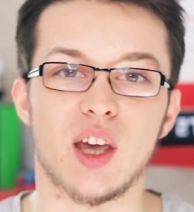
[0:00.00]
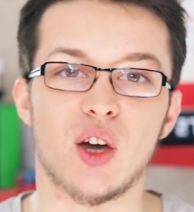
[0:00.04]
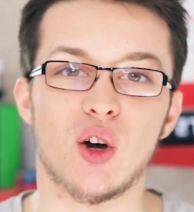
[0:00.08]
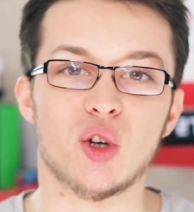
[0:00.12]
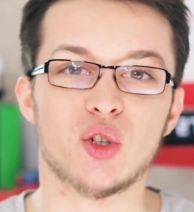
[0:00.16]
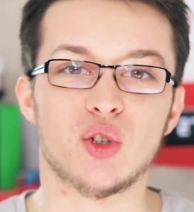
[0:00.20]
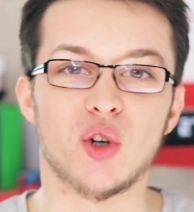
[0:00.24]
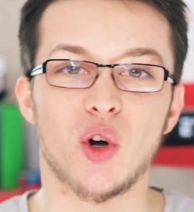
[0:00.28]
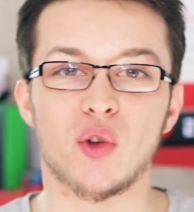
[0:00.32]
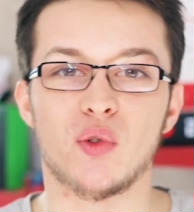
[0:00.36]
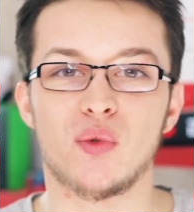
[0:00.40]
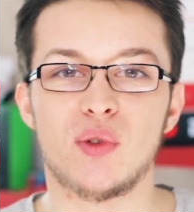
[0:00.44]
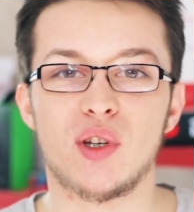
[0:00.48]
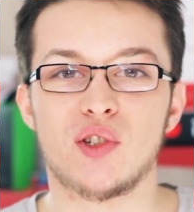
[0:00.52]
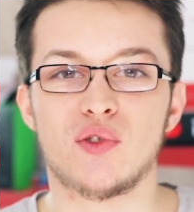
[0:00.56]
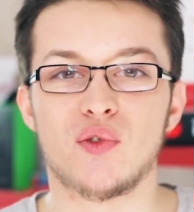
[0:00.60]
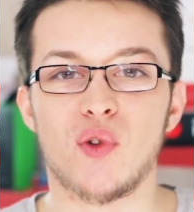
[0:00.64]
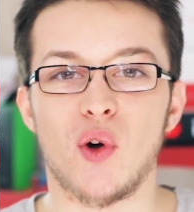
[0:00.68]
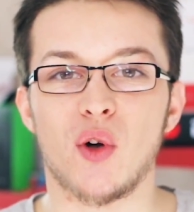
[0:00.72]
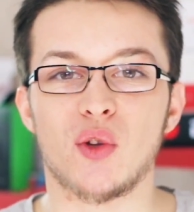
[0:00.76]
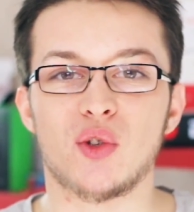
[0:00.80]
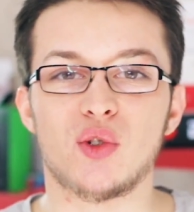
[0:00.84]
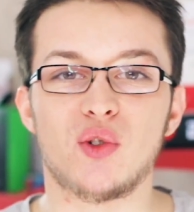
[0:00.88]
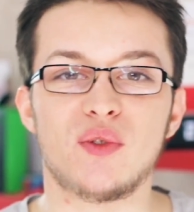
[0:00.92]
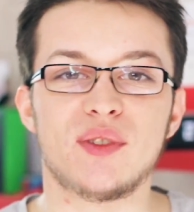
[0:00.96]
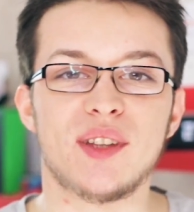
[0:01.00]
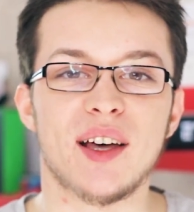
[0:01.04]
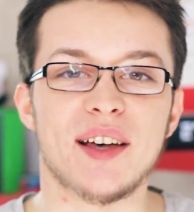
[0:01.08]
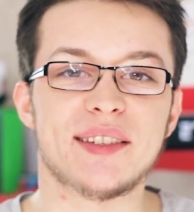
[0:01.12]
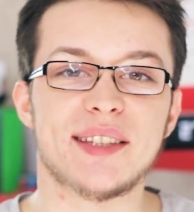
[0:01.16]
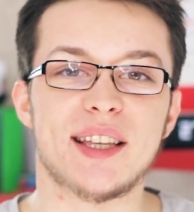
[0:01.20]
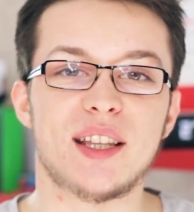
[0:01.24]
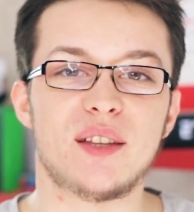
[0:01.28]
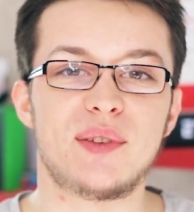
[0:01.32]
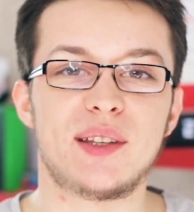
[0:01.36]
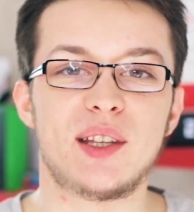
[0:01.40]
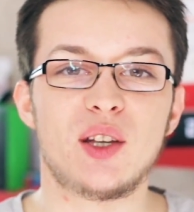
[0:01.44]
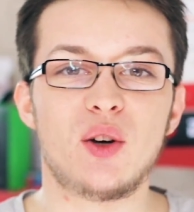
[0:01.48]
et aujourd'hui je vous retrouve dans
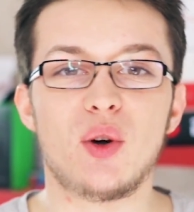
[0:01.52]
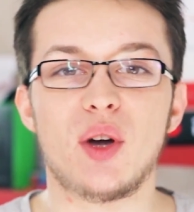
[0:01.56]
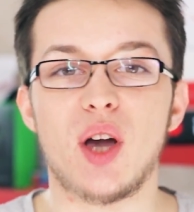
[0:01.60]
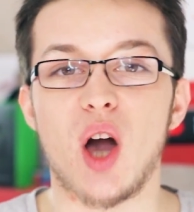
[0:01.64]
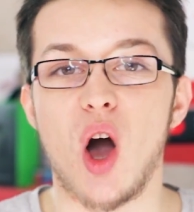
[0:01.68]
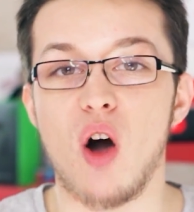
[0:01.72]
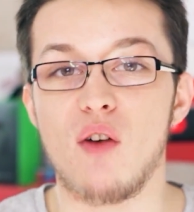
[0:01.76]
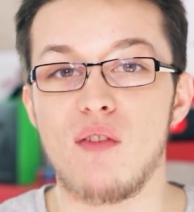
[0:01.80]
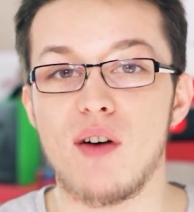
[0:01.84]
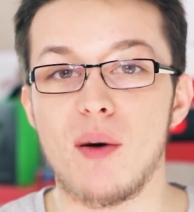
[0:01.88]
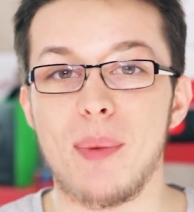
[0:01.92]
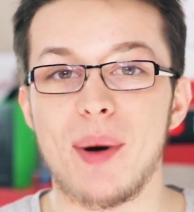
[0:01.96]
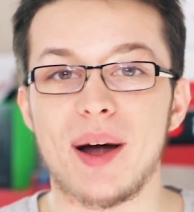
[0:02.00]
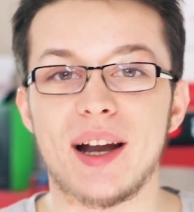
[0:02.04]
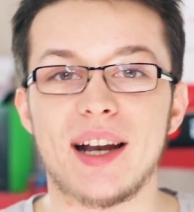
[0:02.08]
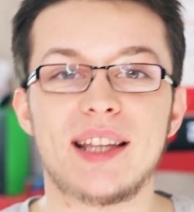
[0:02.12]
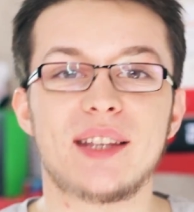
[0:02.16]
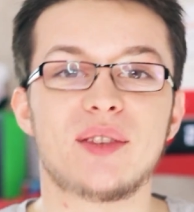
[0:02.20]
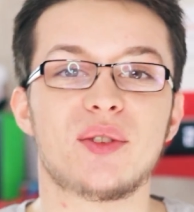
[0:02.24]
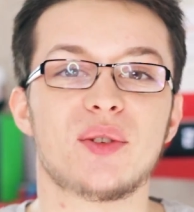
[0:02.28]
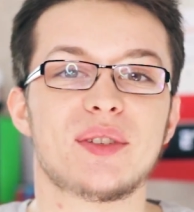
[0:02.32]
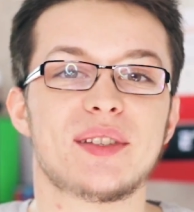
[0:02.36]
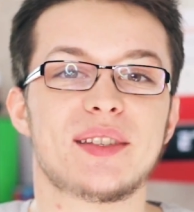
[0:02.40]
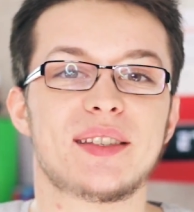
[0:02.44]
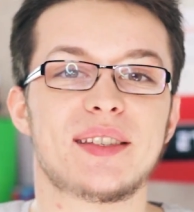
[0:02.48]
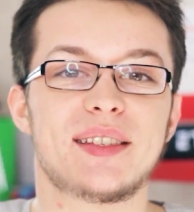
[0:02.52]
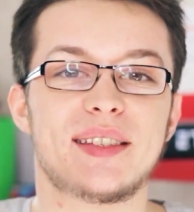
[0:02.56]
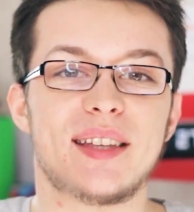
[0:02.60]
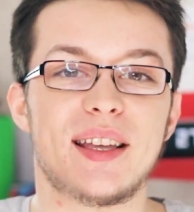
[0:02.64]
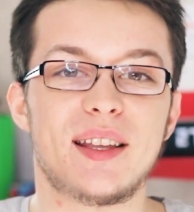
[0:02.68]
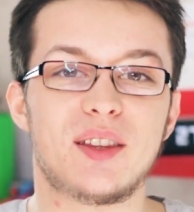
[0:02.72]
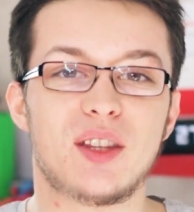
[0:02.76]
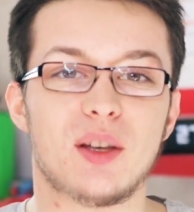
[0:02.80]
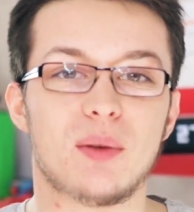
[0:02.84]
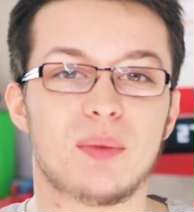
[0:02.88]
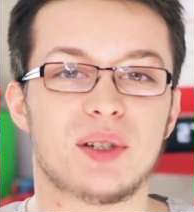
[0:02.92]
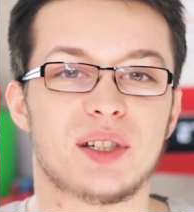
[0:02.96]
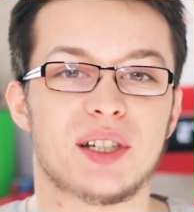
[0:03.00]
cette vidéo car on va parler de
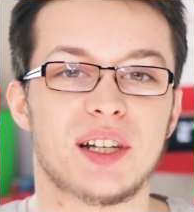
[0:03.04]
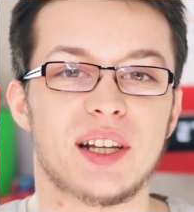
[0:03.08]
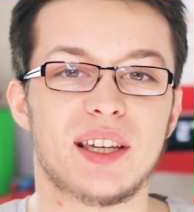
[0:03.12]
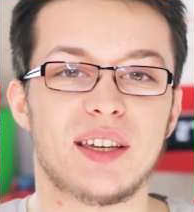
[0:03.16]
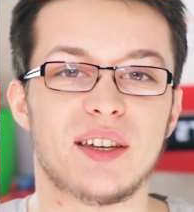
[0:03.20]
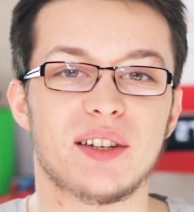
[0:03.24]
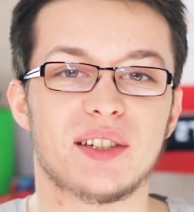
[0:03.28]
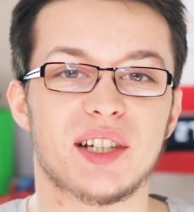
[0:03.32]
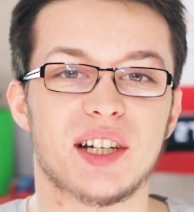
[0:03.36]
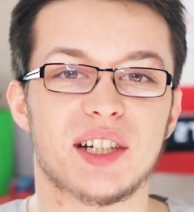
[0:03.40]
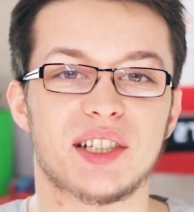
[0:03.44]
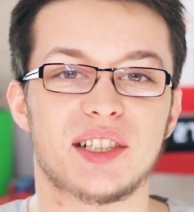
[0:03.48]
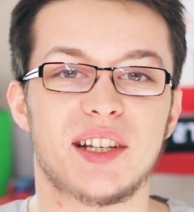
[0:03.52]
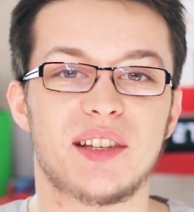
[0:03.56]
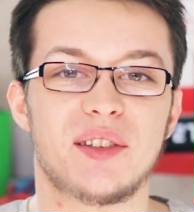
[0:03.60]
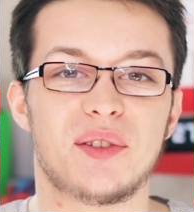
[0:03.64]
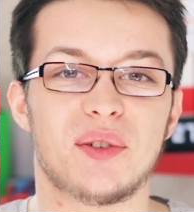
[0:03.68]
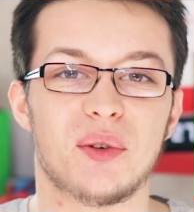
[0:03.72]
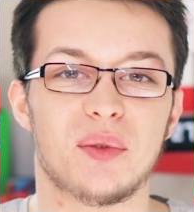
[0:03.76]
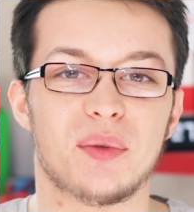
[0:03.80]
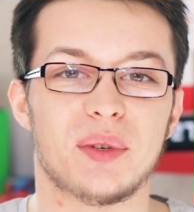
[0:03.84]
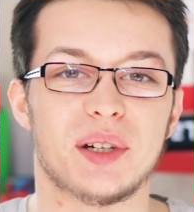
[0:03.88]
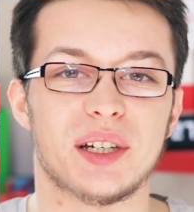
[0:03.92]
cet objet que j'ai acheté sur